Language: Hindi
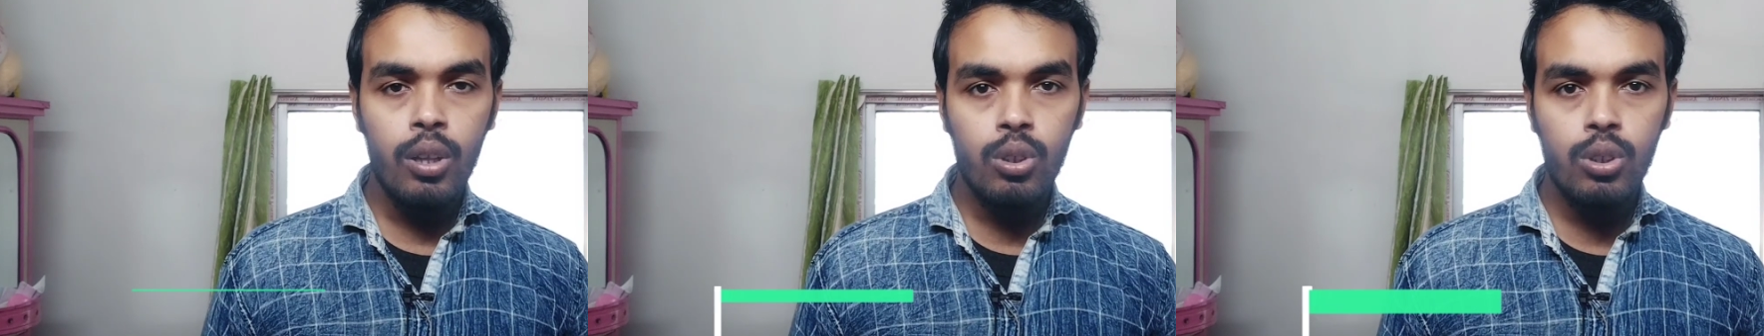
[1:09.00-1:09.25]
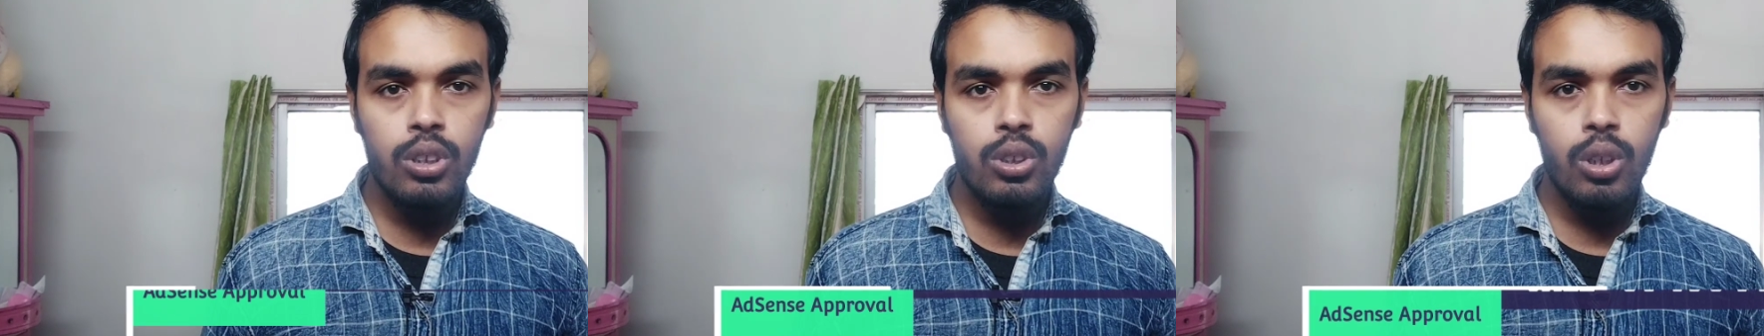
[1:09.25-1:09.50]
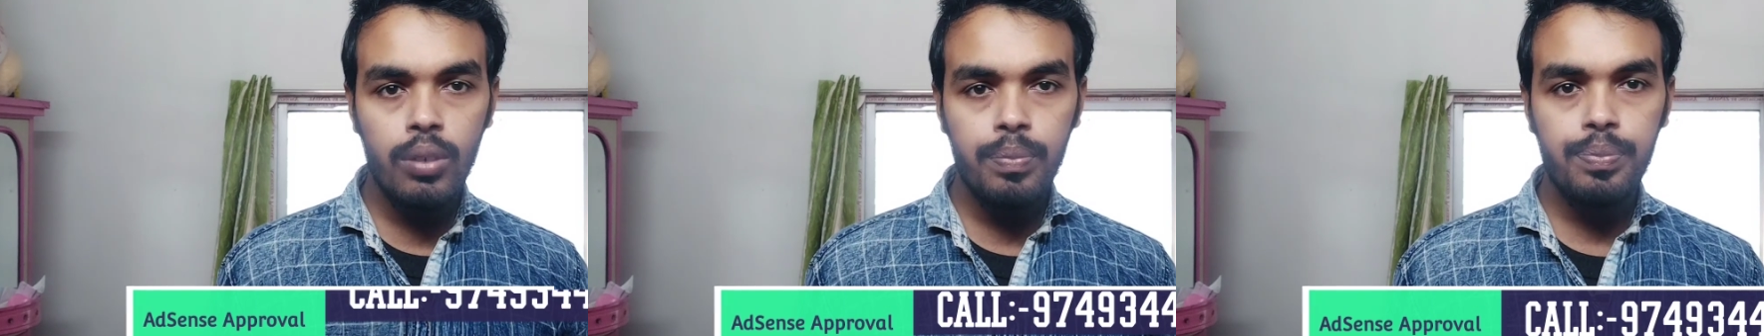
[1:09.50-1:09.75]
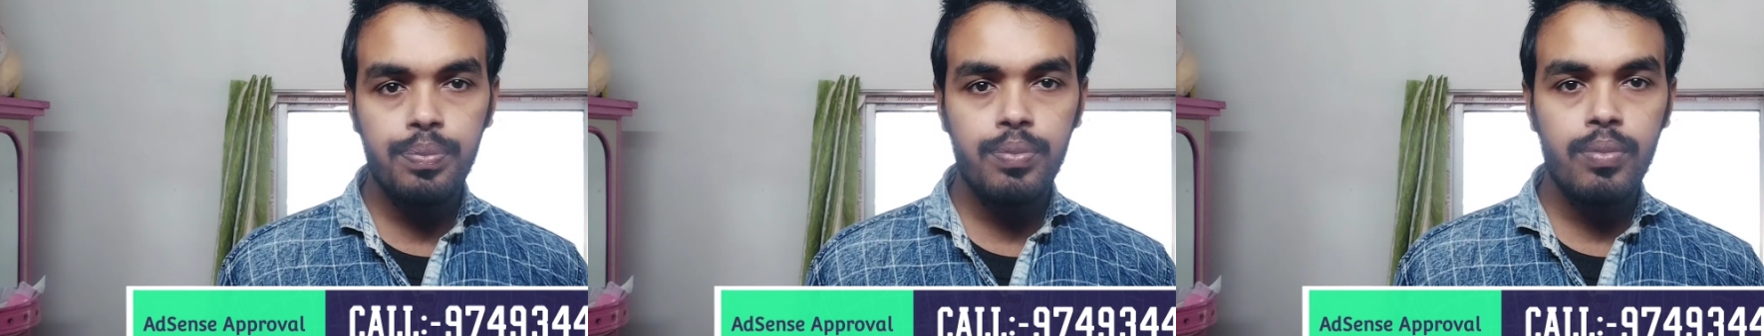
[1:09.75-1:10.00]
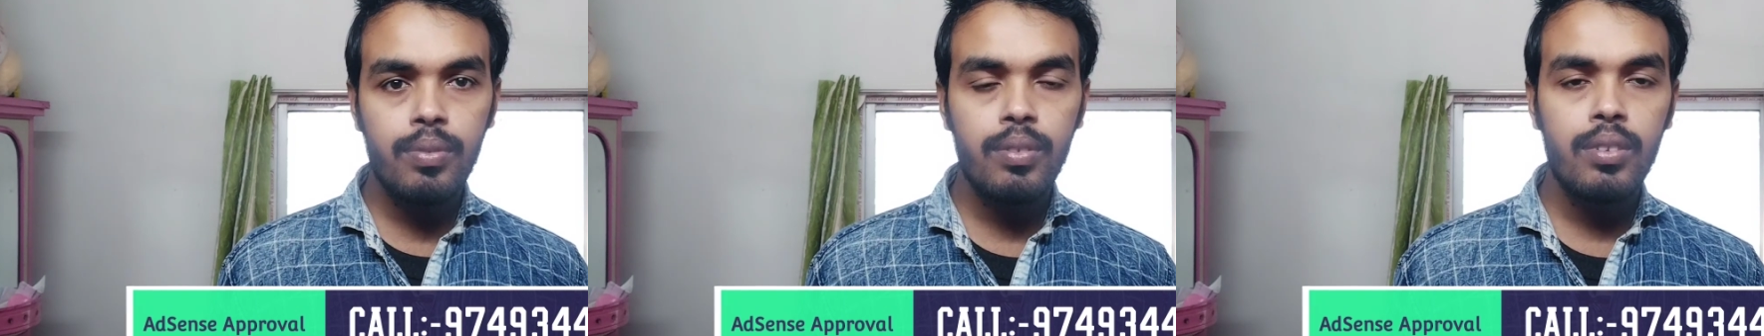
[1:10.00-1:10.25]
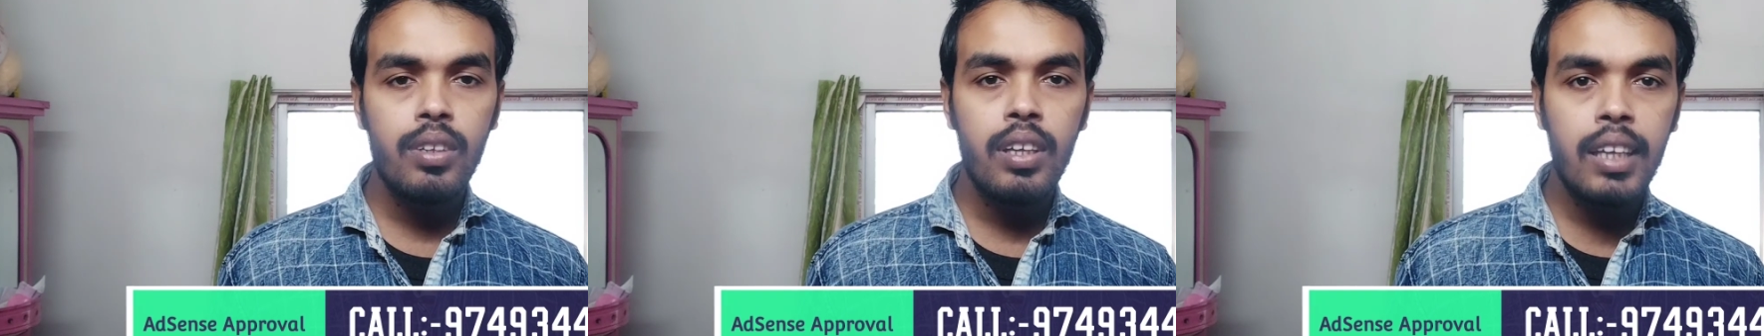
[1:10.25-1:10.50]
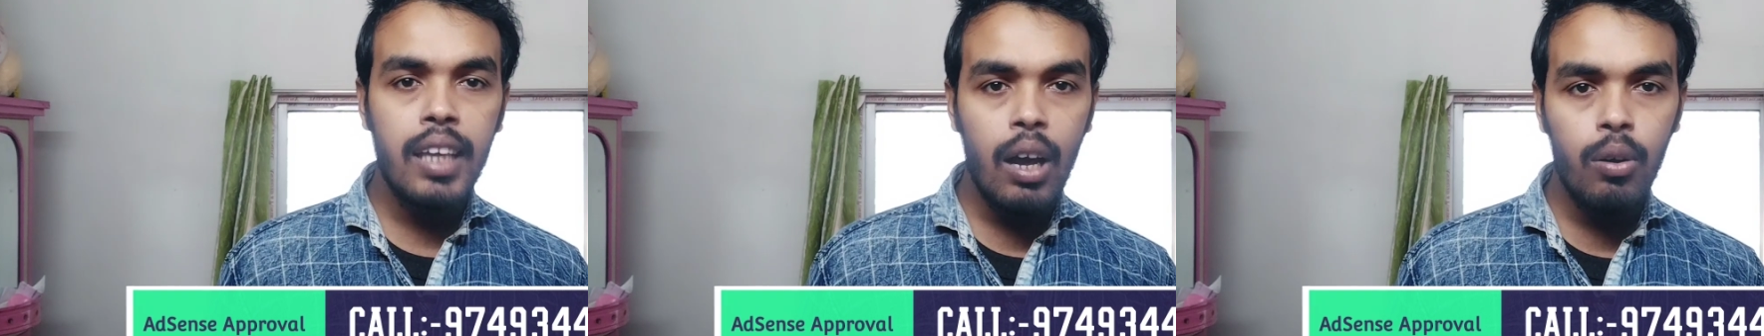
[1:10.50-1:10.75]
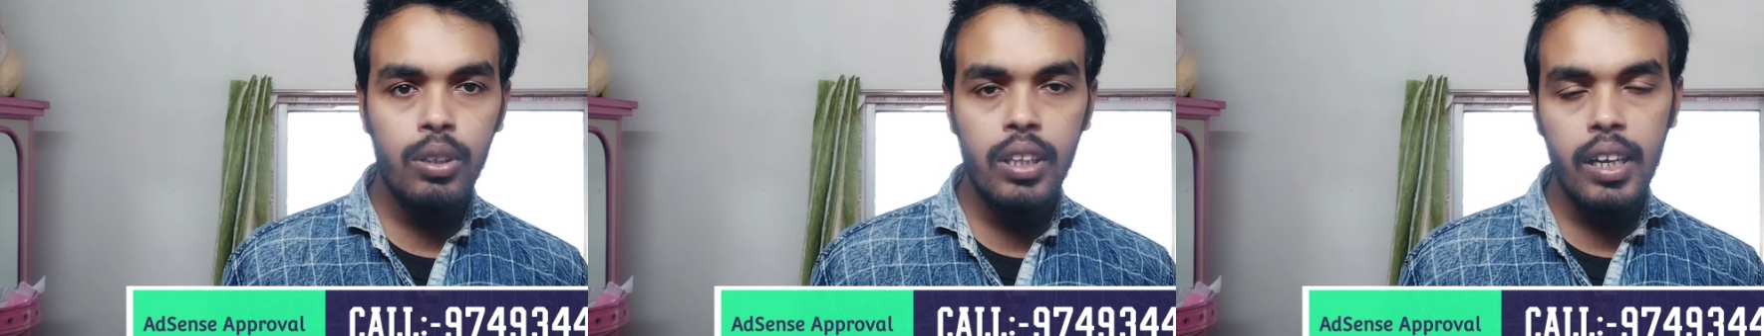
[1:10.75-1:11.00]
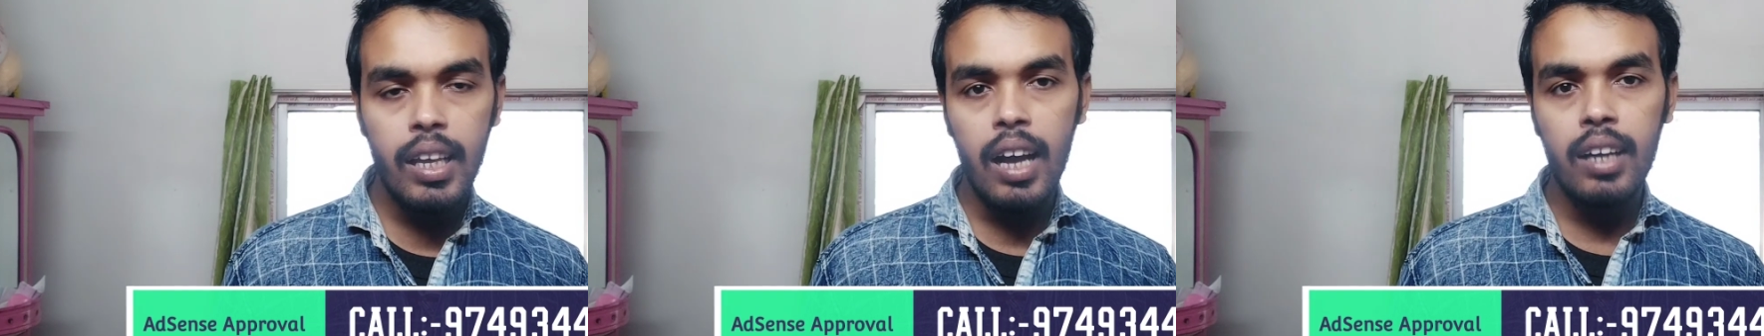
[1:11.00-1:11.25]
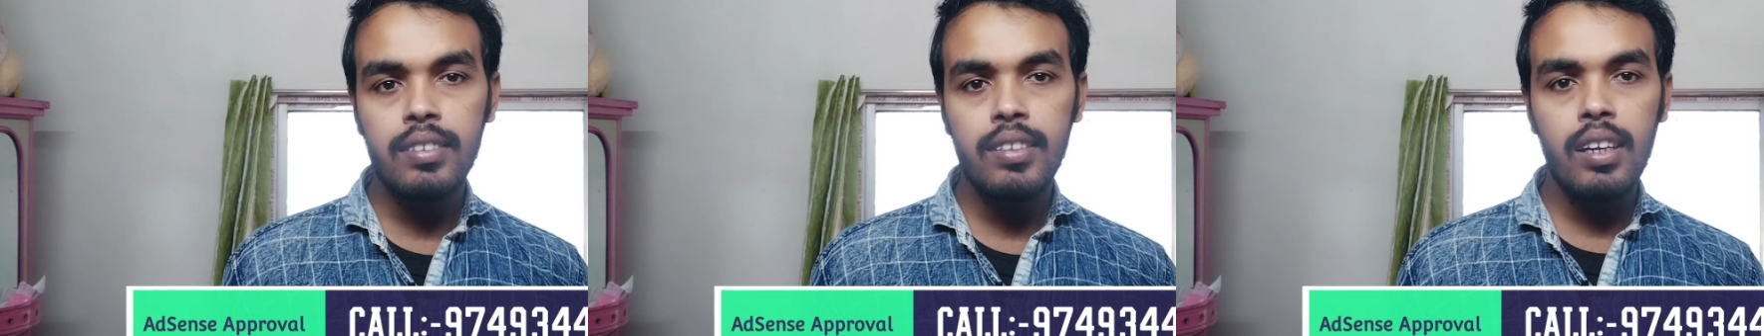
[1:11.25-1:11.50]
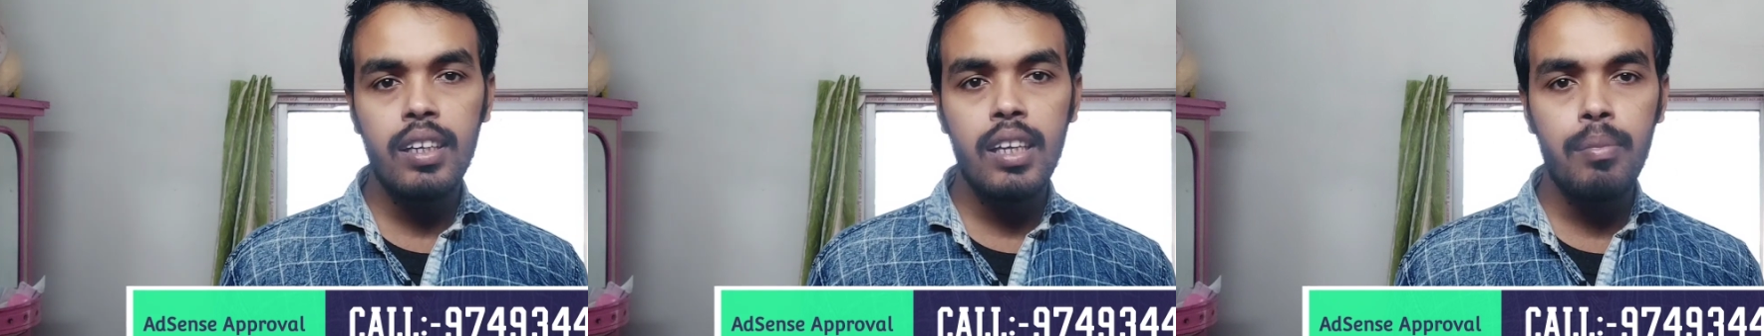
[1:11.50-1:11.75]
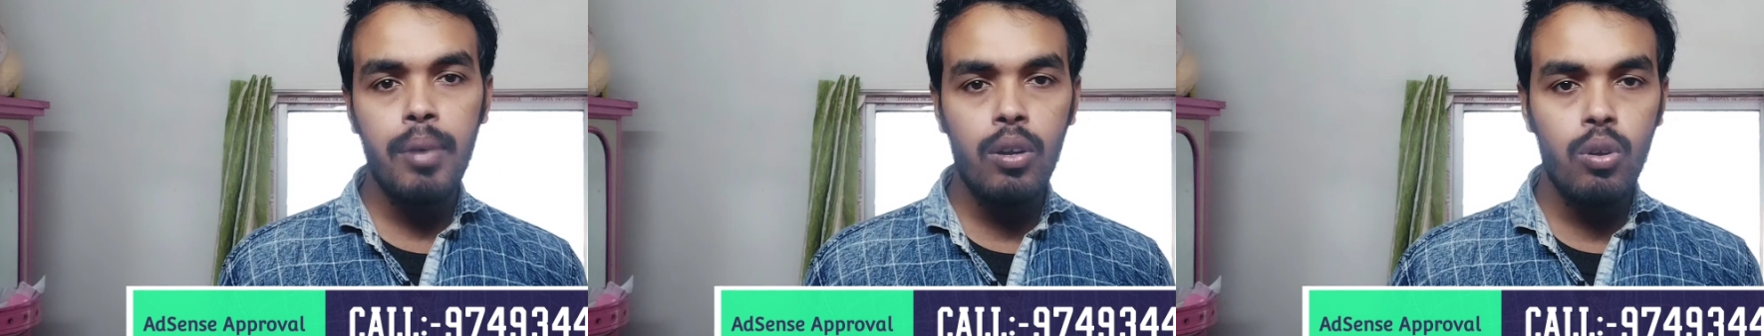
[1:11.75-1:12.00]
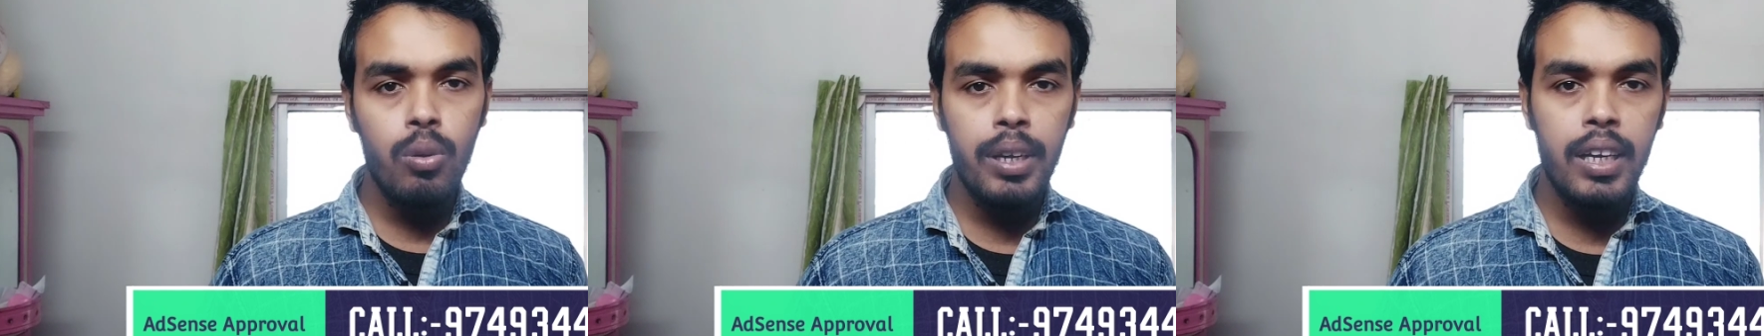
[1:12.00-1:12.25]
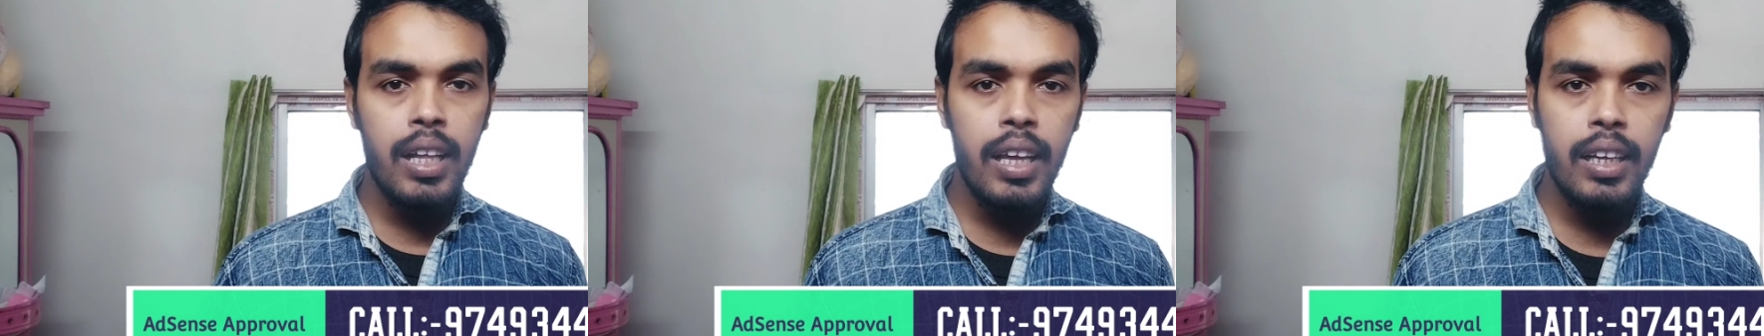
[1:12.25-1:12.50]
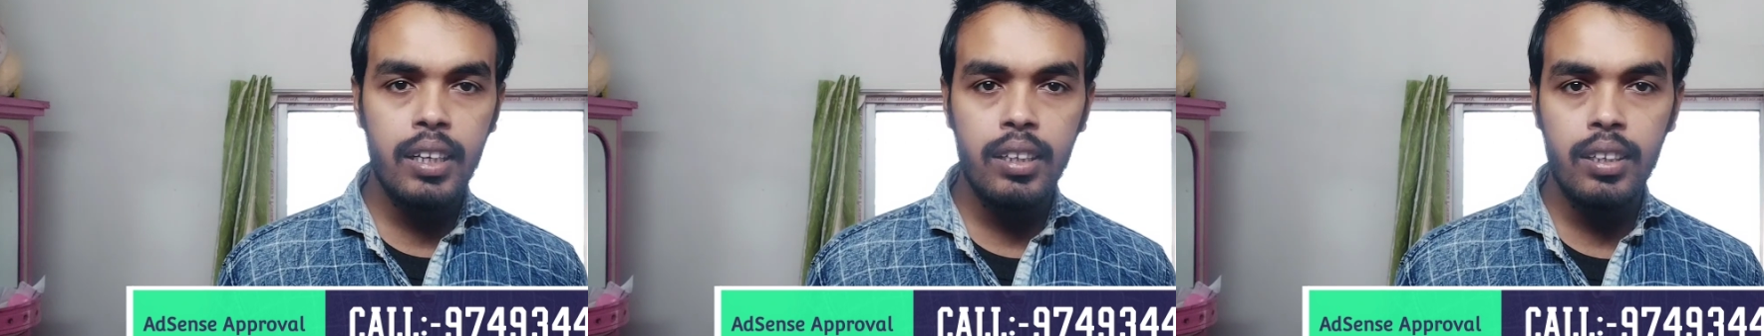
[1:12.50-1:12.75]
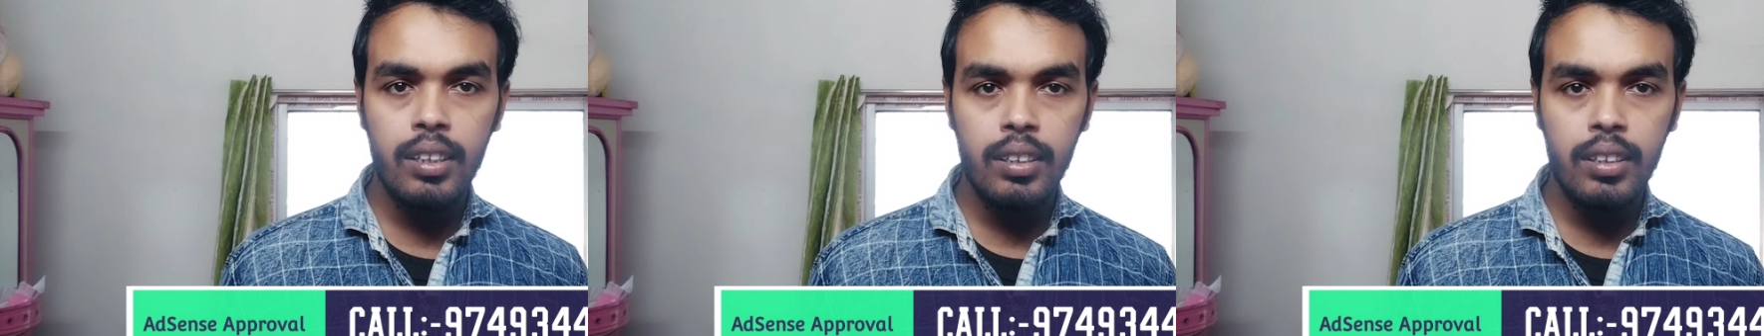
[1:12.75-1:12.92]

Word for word: तो दोस्तों क्या होता है अक्सर के मानो मेरा एक